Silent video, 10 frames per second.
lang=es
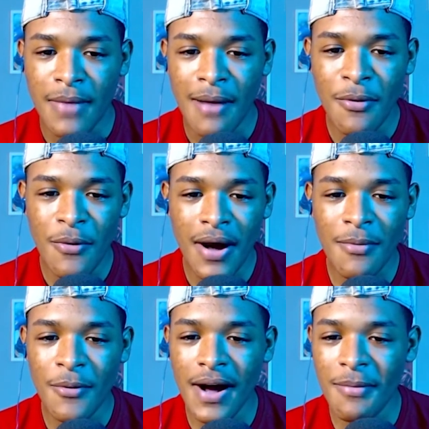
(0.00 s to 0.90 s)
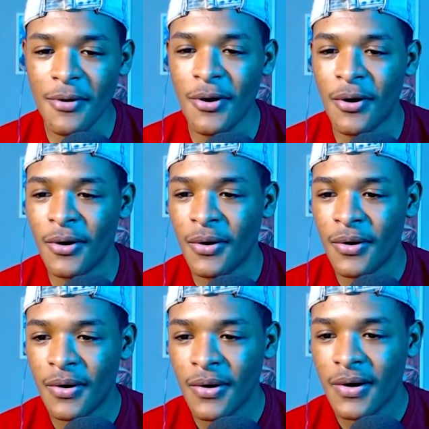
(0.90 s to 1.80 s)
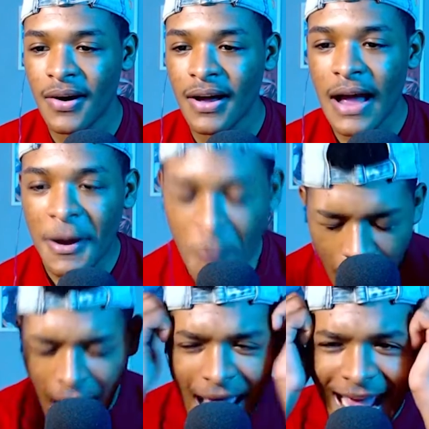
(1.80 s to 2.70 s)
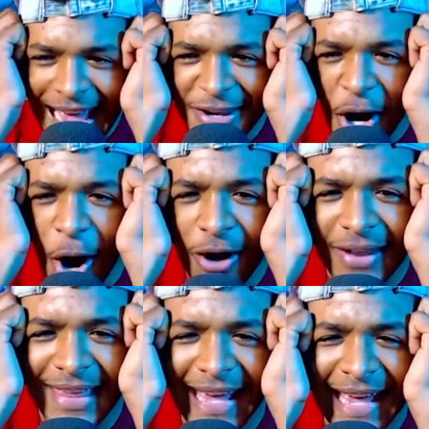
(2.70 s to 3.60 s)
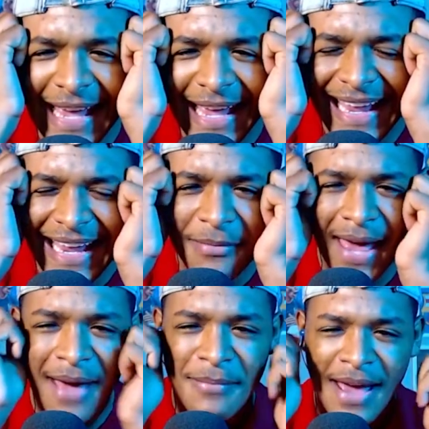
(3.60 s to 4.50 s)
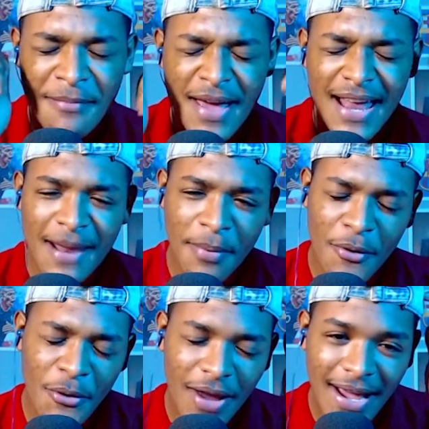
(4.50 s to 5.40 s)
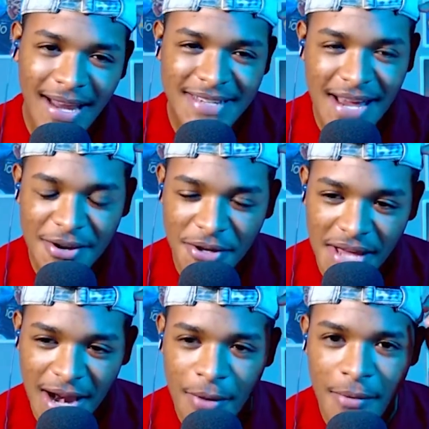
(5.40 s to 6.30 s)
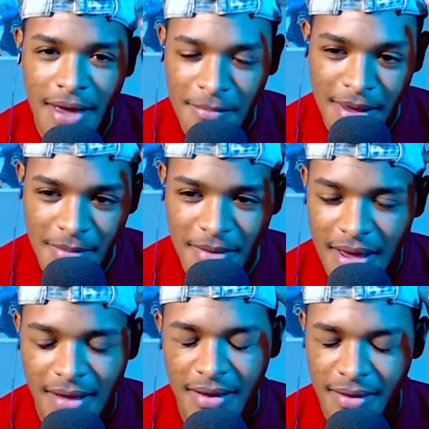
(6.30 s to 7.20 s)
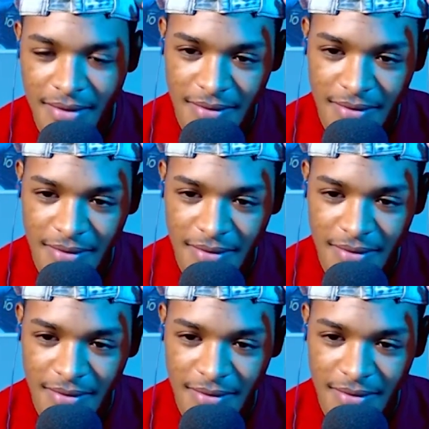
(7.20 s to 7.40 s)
Vamos, vamos, vamos. vay Jordi! Bien, bien, bien. Le pegó con la derecha a Jordi Alba. Bien, bien, bien.